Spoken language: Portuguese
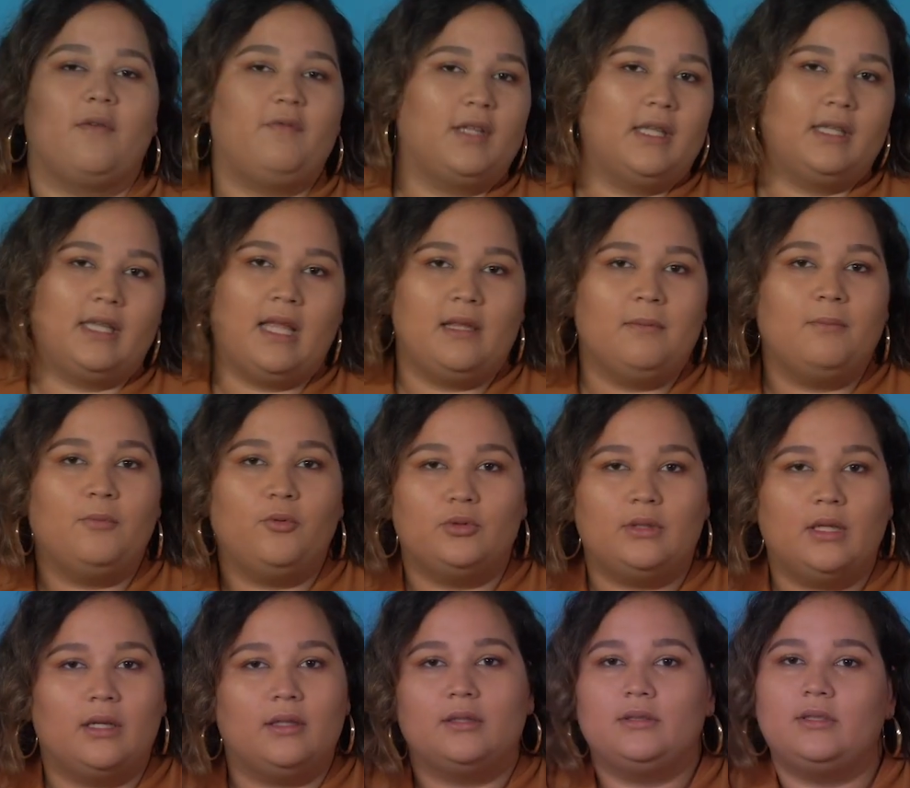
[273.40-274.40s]
e a vida dele
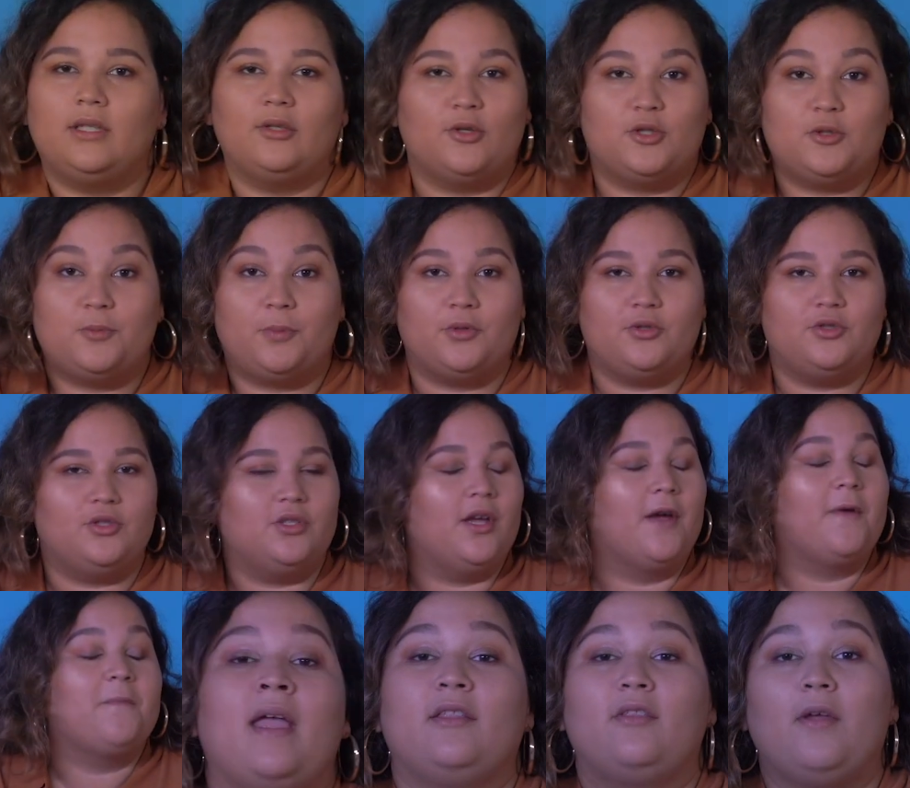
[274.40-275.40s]
muda da noite pro
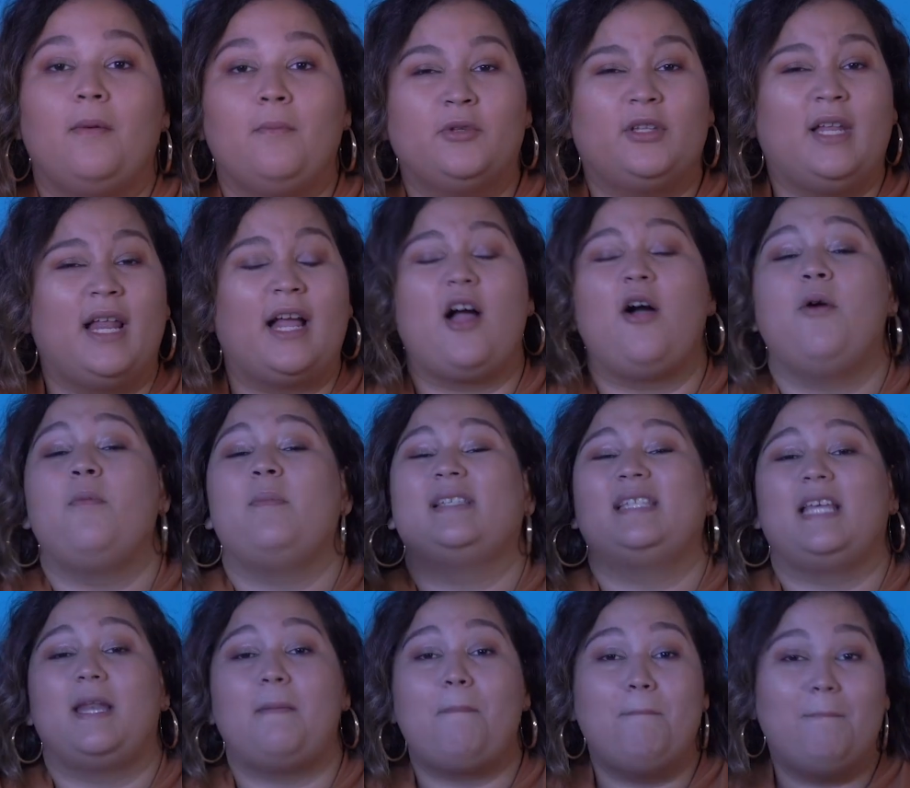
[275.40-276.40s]
dia. Então é muito legal, uma
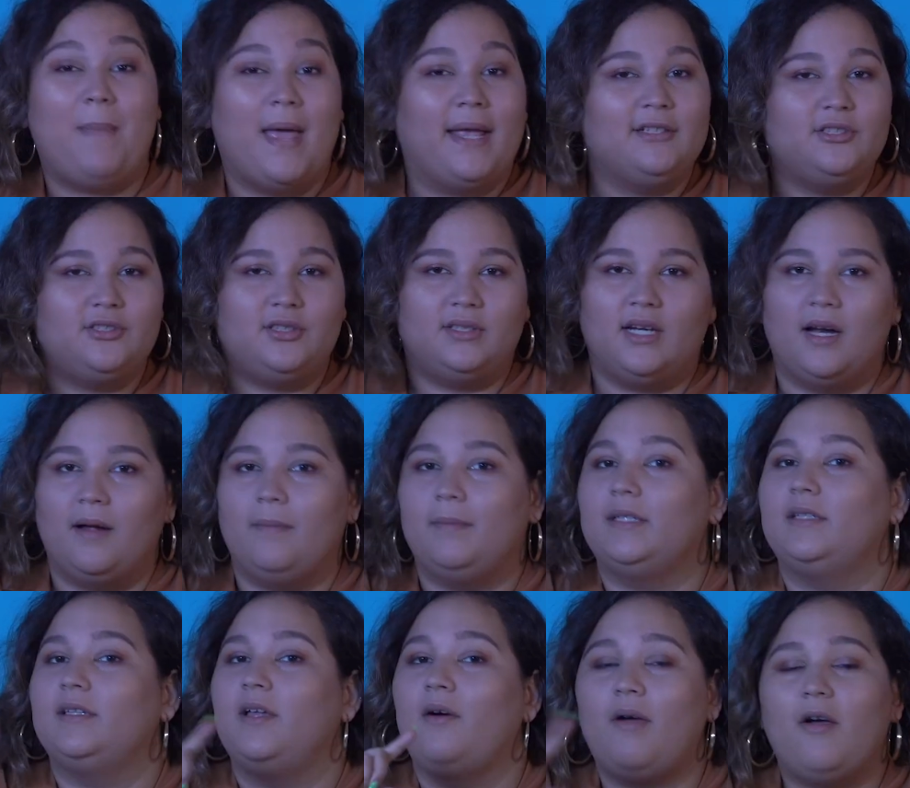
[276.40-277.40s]
série bem de drama,
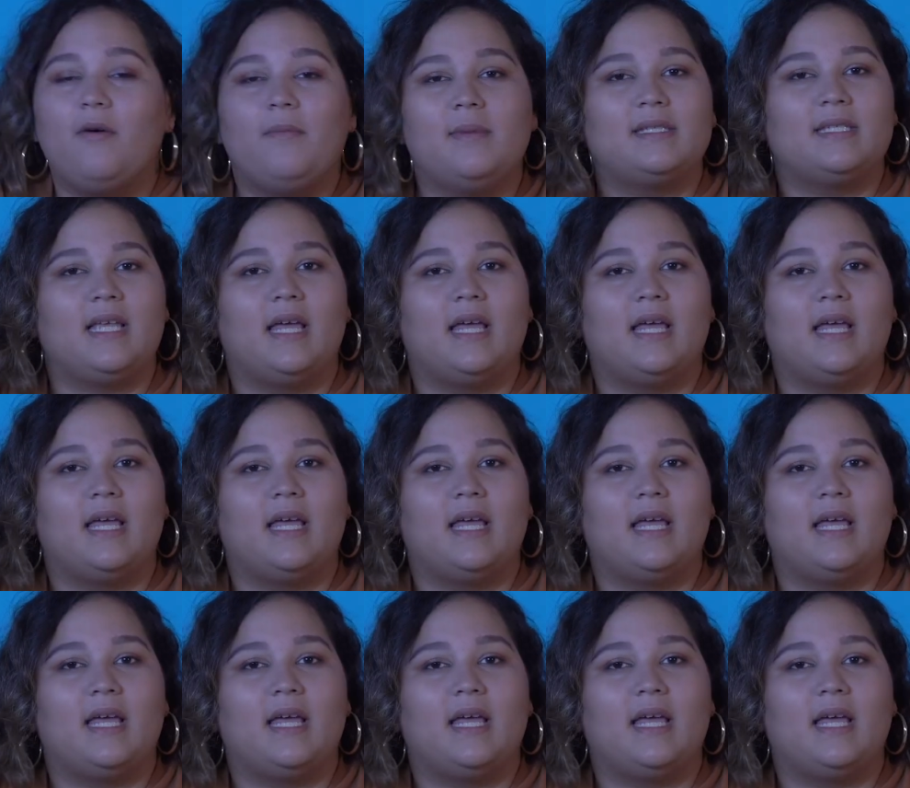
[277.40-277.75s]
não é uma